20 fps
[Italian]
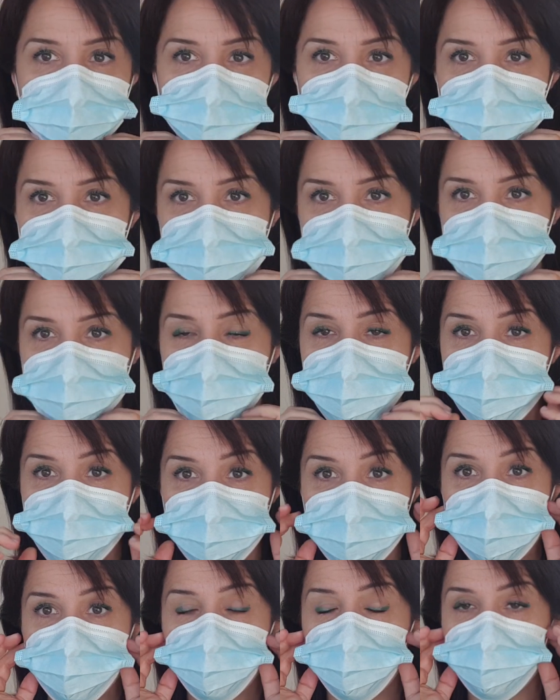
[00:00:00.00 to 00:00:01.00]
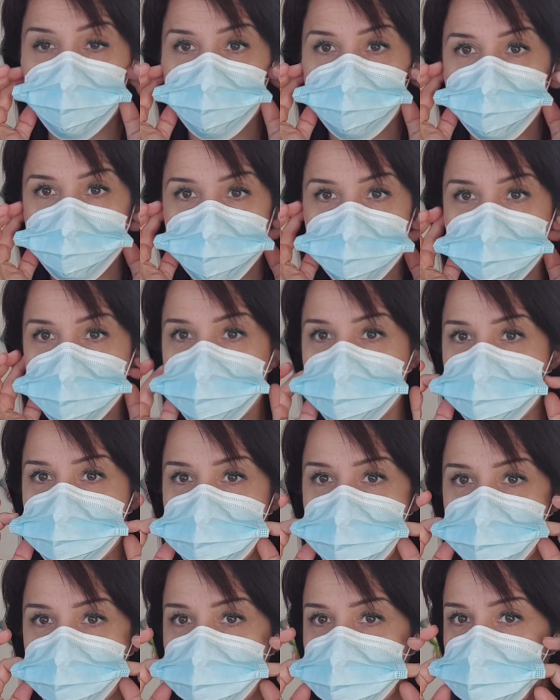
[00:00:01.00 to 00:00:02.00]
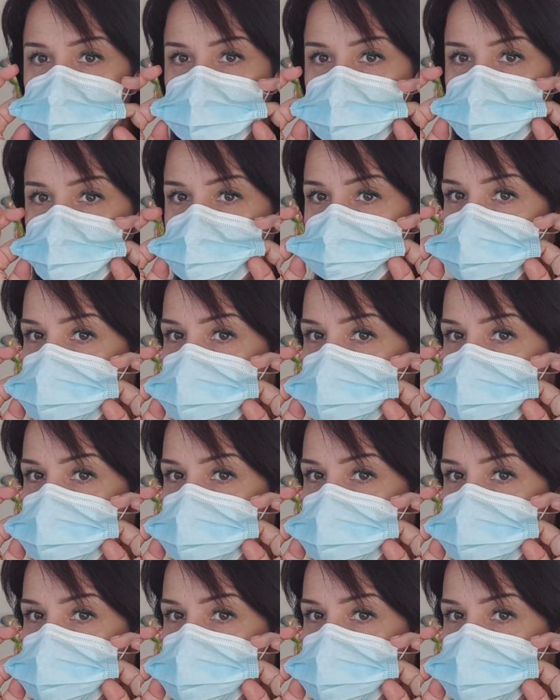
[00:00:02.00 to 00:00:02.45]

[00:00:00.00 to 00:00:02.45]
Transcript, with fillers: ok? E qualcuno mi dice sì, ma certo,